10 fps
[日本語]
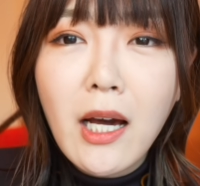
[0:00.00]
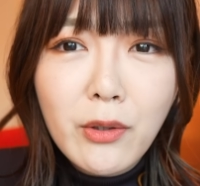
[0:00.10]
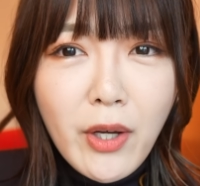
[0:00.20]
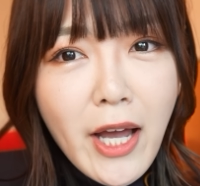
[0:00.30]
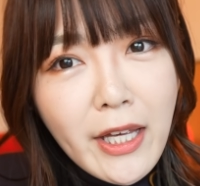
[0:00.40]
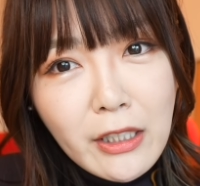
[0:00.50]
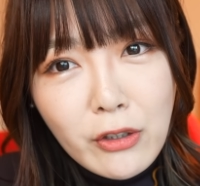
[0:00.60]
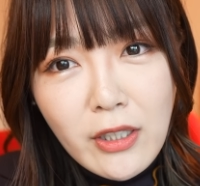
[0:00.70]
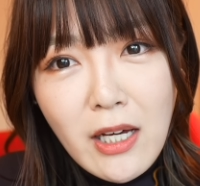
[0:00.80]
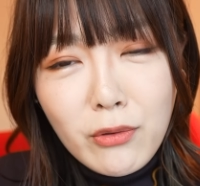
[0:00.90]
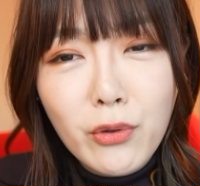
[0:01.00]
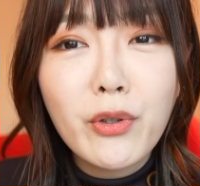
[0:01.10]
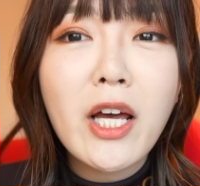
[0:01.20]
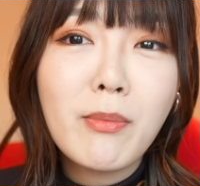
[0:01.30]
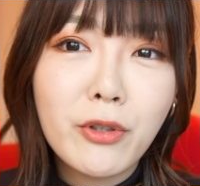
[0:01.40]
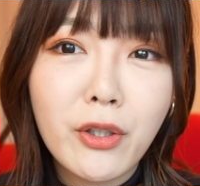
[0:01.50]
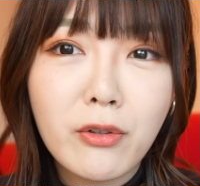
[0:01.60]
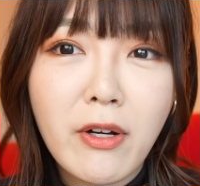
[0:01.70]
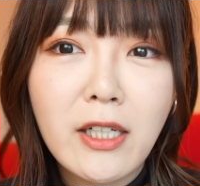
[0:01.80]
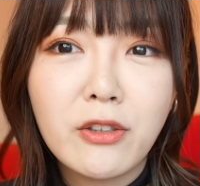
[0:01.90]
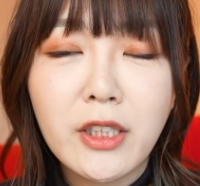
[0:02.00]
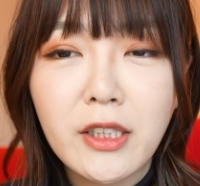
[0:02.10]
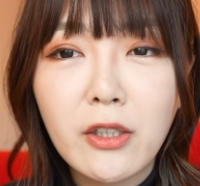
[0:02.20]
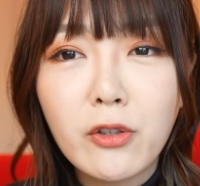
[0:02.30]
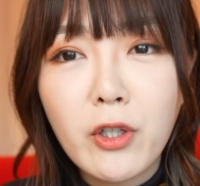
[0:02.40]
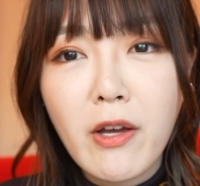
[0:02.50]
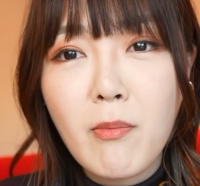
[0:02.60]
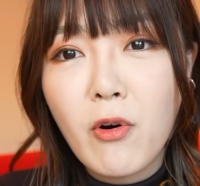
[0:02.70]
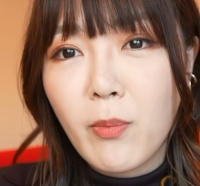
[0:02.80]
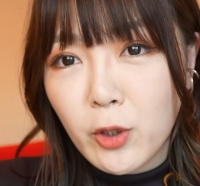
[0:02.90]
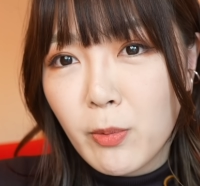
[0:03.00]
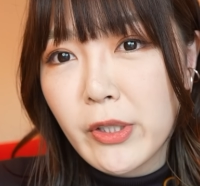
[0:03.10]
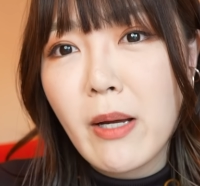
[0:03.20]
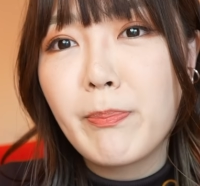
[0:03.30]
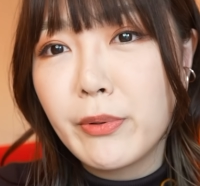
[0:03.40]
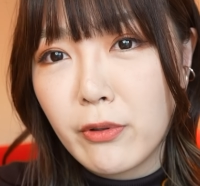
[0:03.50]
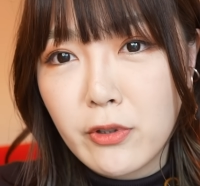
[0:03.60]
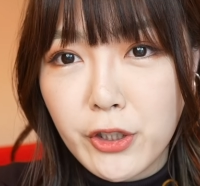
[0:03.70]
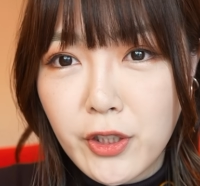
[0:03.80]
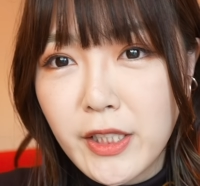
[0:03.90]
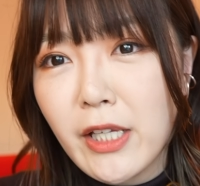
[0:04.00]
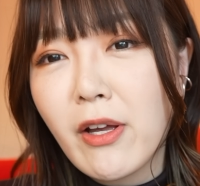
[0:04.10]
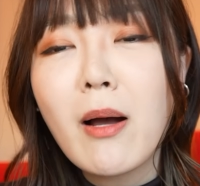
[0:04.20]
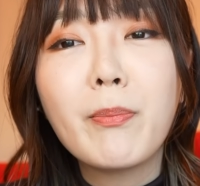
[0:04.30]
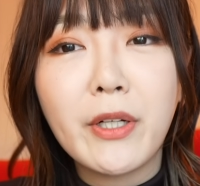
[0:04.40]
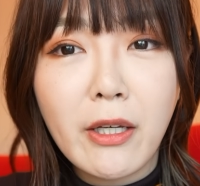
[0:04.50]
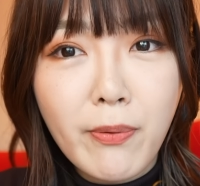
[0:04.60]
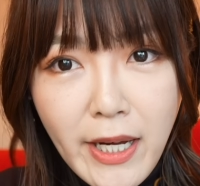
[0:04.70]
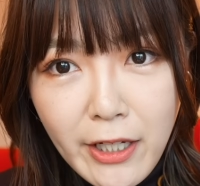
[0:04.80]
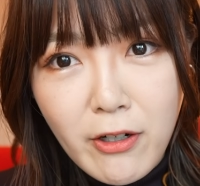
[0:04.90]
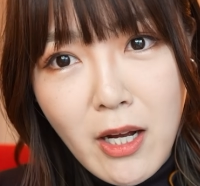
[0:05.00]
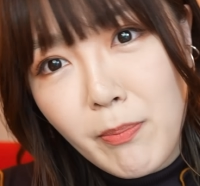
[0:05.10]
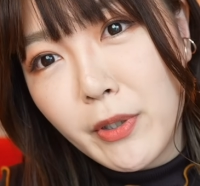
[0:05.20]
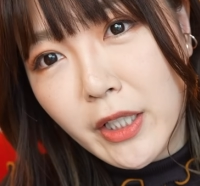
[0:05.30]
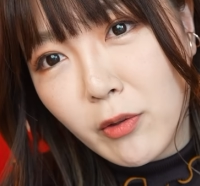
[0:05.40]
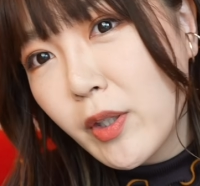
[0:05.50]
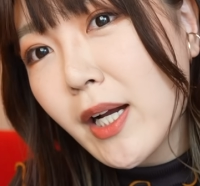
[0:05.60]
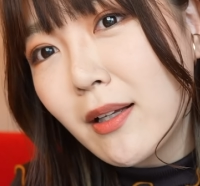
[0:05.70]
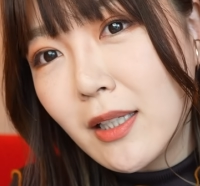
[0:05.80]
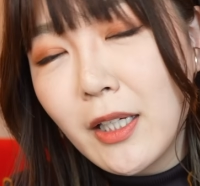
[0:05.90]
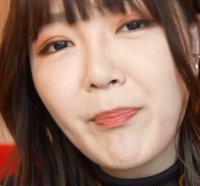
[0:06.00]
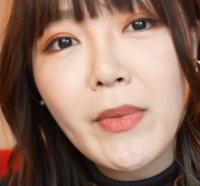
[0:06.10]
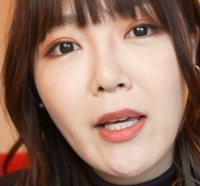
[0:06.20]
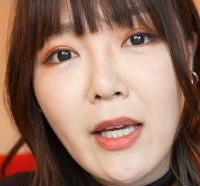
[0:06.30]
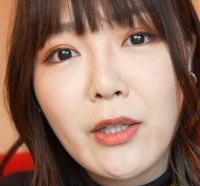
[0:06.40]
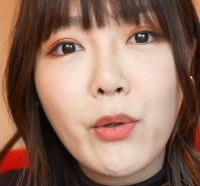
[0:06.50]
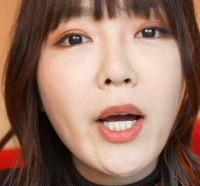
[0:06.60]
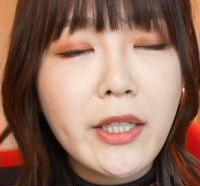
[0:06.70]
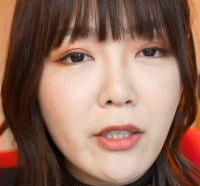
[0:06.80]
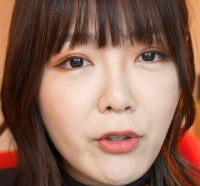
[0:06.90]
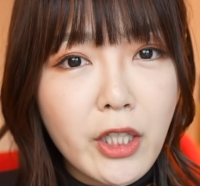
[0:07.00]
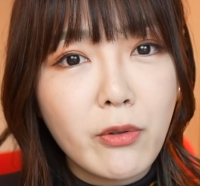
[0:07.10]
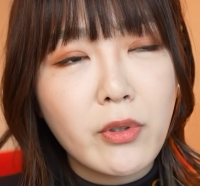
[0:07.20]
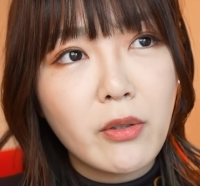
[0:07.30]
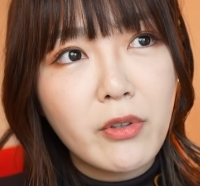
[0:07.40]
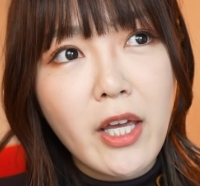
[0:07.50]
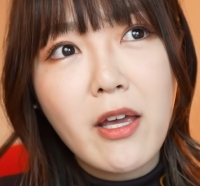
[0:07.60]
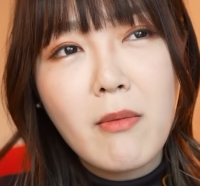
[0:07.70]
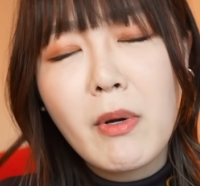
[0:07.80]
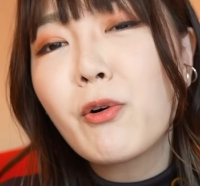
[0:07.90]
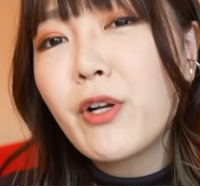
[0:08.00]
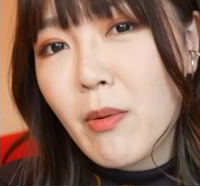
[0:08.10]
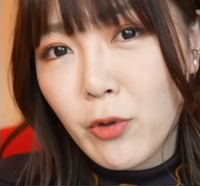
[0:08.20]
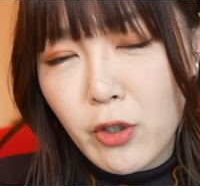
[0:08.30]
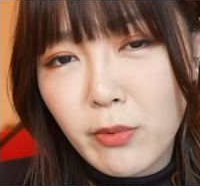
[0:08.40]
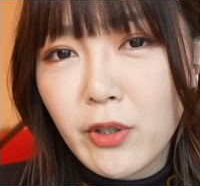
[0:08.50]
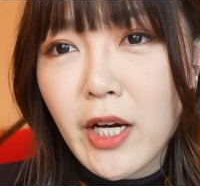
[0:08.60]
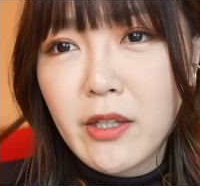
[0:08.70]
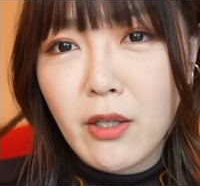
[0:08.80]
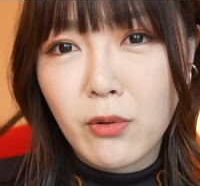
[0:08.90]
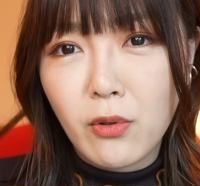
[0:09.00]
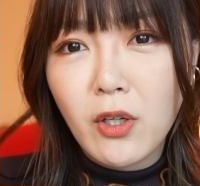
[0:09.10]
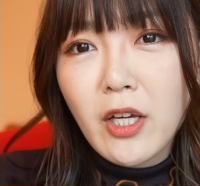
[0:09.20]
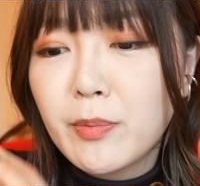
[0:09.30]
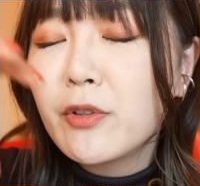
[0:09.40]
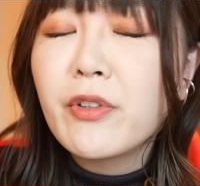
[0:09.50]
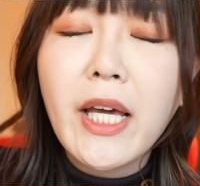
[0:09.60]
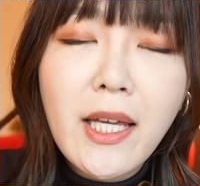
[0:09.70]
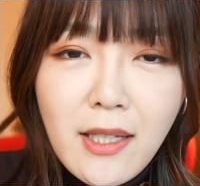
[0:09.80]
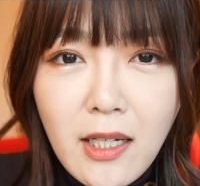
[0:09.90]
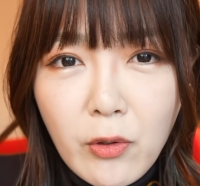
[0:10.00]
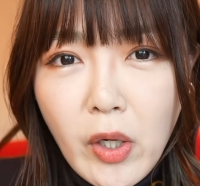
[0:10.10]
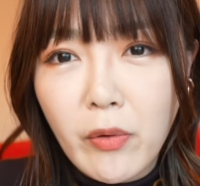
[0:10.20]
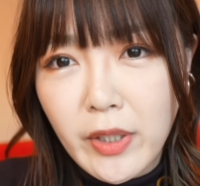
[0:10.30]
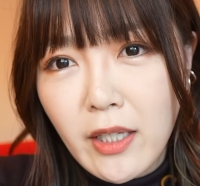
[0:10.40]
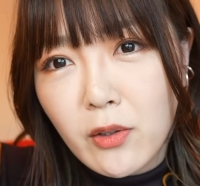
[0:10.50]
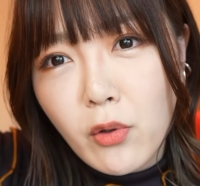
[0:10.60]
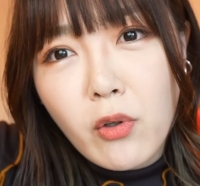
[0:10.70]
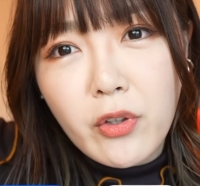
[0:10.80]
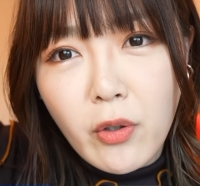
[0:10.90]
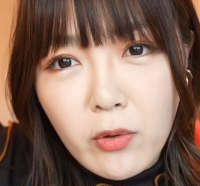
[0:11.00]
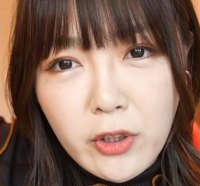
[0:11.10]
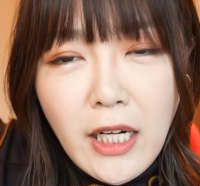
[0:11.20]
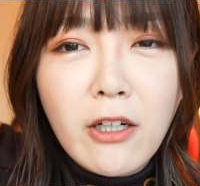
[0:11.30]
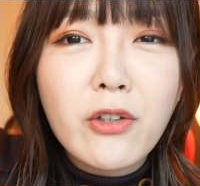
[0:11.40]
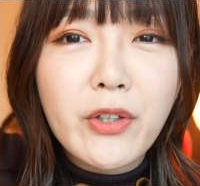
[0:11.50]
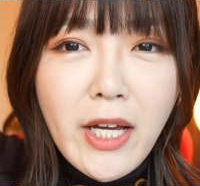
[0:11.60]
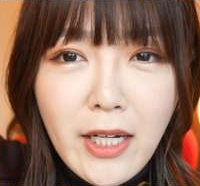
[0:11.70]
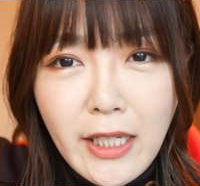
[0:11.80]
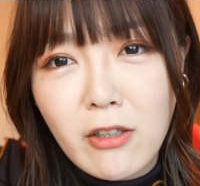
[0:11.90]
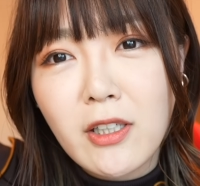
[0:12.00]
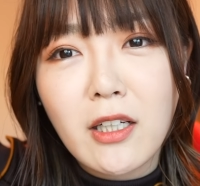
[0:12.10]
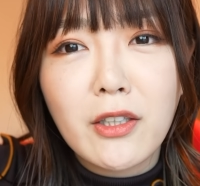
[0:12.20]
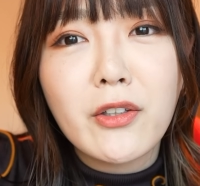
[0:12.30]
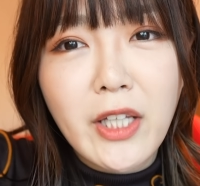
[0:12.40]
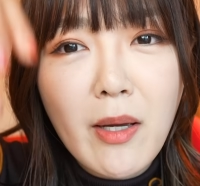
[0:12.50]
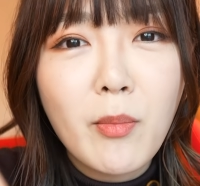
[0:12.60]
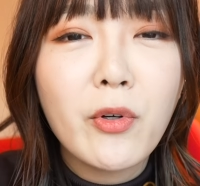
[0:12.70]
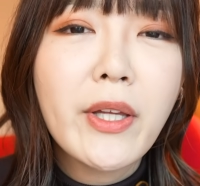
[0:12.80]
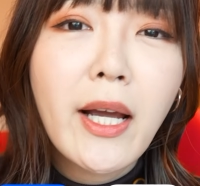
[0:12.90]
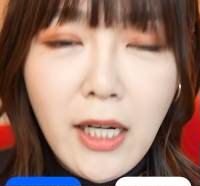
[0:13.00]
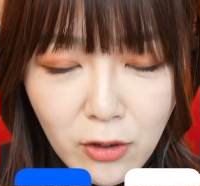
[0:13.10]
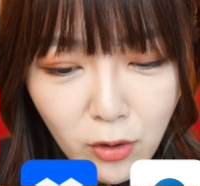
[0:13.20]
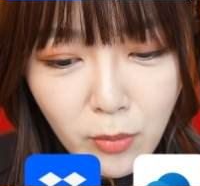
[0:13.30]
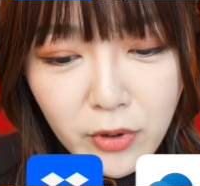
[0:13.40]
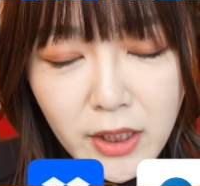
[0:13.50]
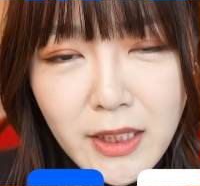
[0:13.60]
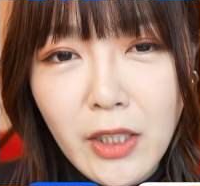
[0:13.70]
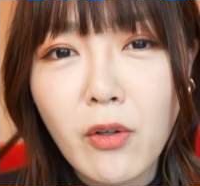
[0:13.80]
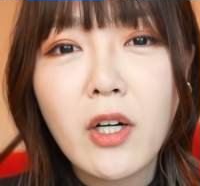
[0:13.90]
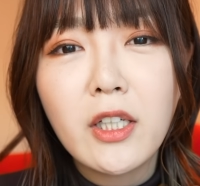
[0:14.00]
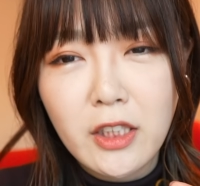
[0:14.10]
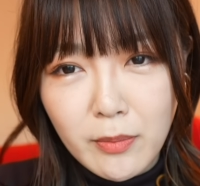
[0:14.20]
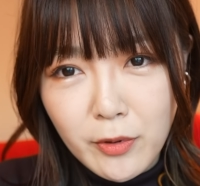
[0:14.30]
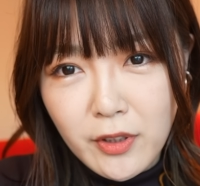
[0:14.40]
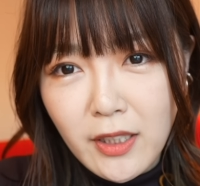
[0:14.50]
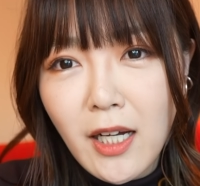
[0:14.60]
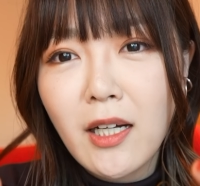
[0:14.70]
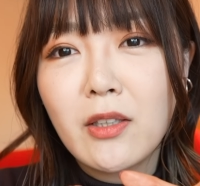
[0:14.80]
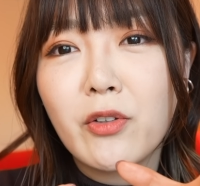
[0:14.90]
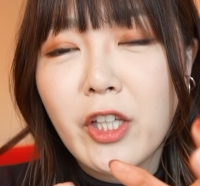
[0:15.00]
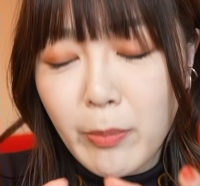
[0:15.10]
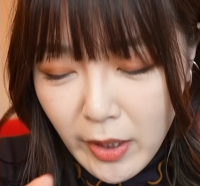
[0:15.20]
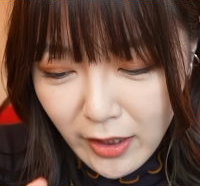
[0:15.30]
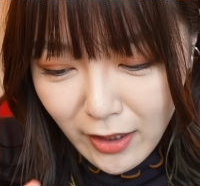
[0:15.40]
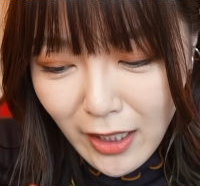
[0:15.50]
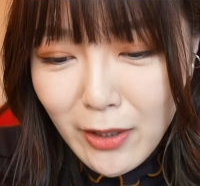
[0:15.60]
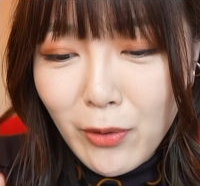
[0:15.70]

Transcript: あと iCloud ドライブっていうのはあるんですけど、これはもうも元々 Apple の純正のアプリ、ファイルアプリの中に、えっ、と、入ってる機能なので、まあ、これはもともと入ってると。自分のデータとかをね、どこのクラウドに上げるかっていうね、問題があると思うんですけど、自分があの決めたね、